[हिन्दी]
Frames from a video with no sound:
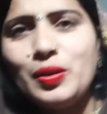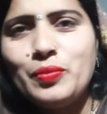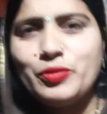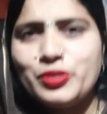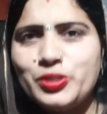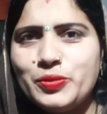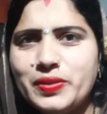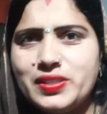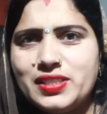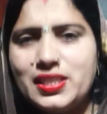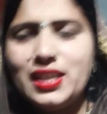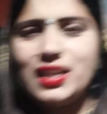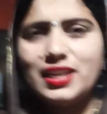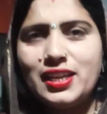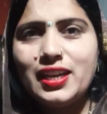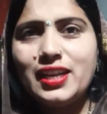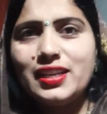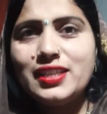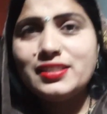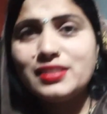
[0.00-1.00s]
मुझे बस यही
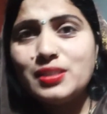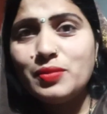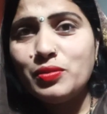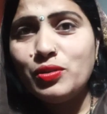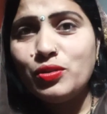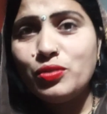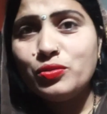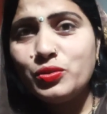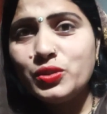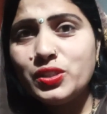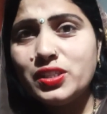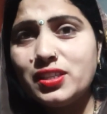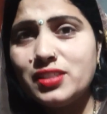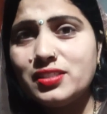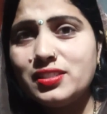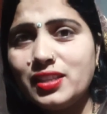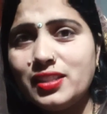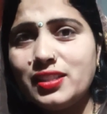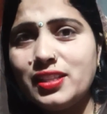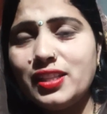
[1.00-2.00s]
लगा कि सभी लोग कुछ कर
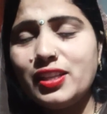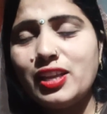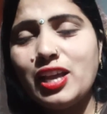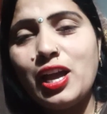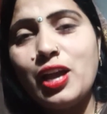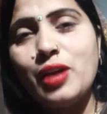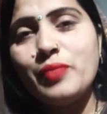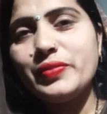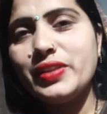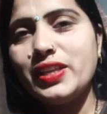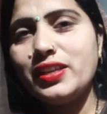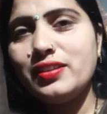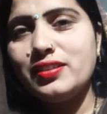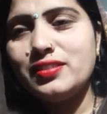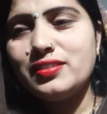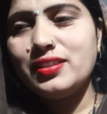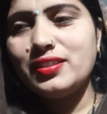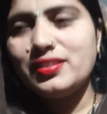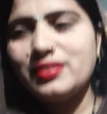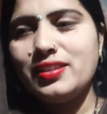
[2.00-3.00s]
सकते हैं क्या हम नहीं कर
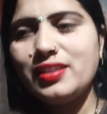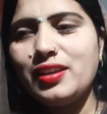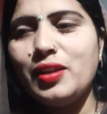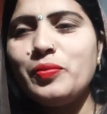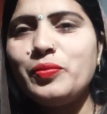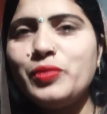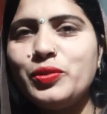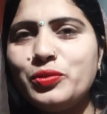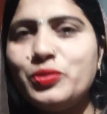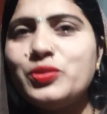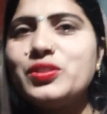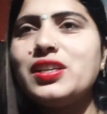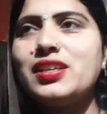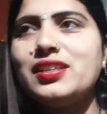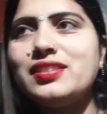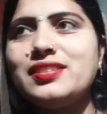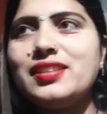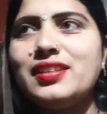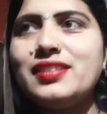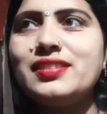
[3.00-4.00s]
सकते हम भी कुछ कर
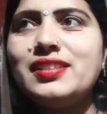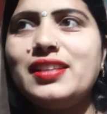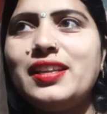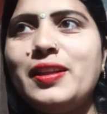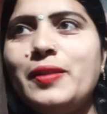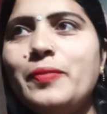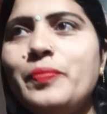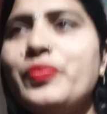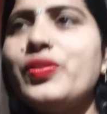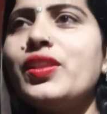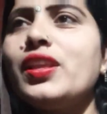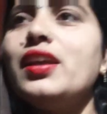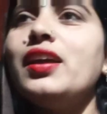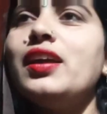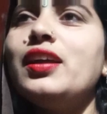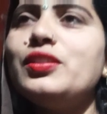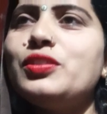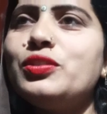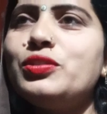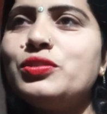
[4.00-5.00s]
सकते हैं
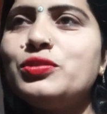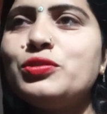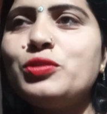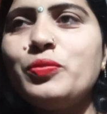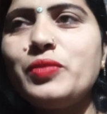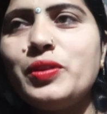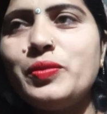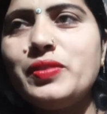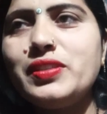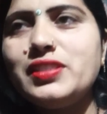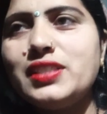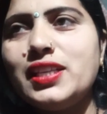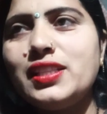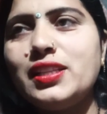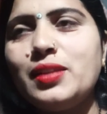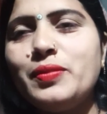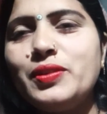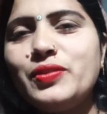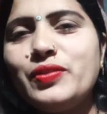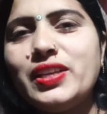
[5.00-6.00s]
तो दोस्तों मैं भी
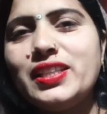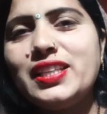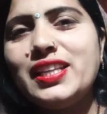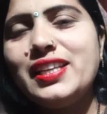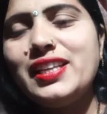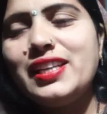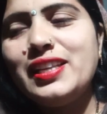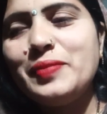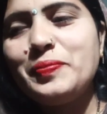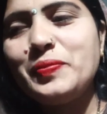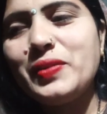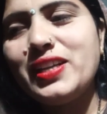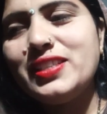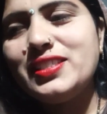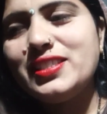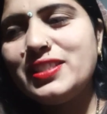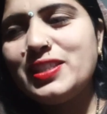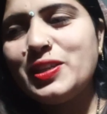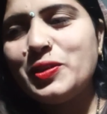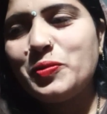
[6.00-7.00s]
चैनल बनवाने के लिए
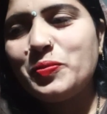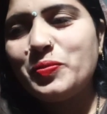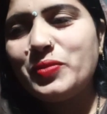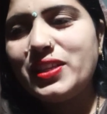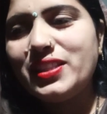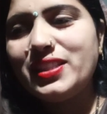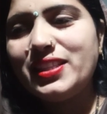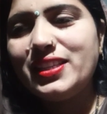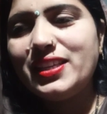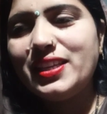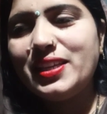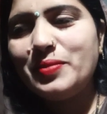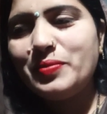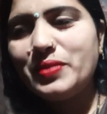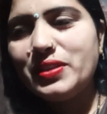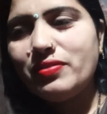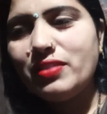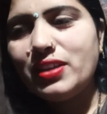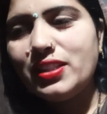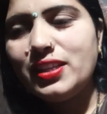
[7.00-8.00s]
पाँच हज़ार रुपया दिए हैं
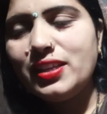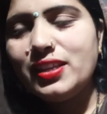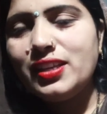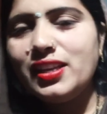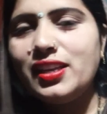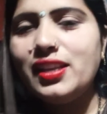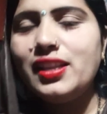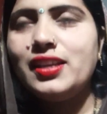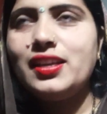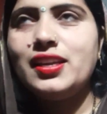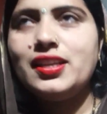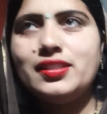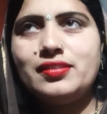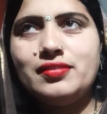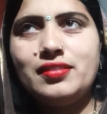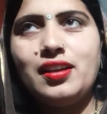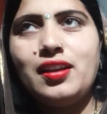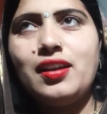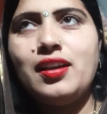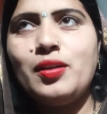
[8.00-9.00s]
बनवाने के लिए लेकिन
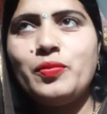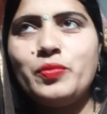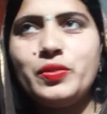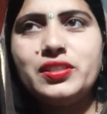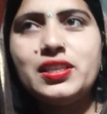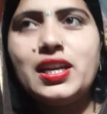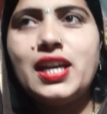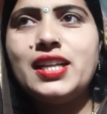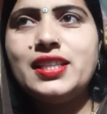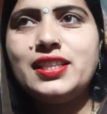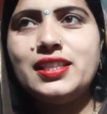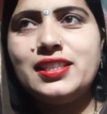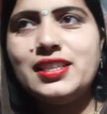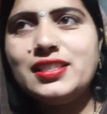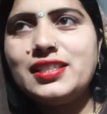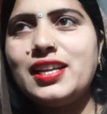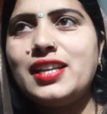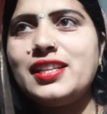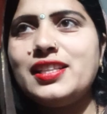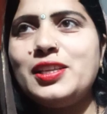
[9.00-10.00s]
हाँ अभी साढ़े तीन
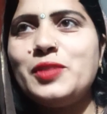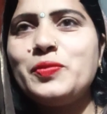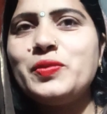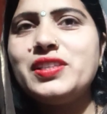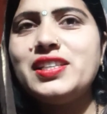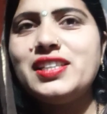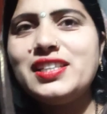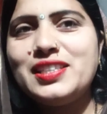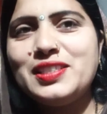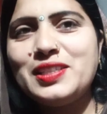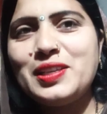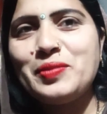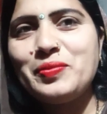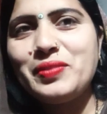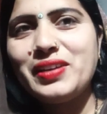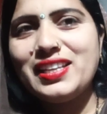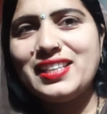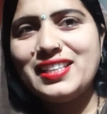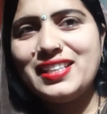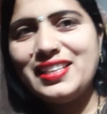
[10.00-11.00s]
हज़ार दिए भी डेढ़ हज़ार
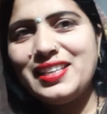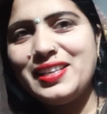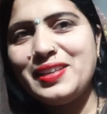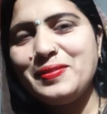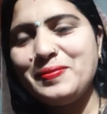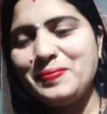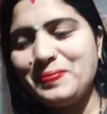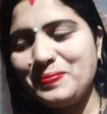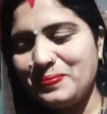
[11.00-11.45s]
बाकी है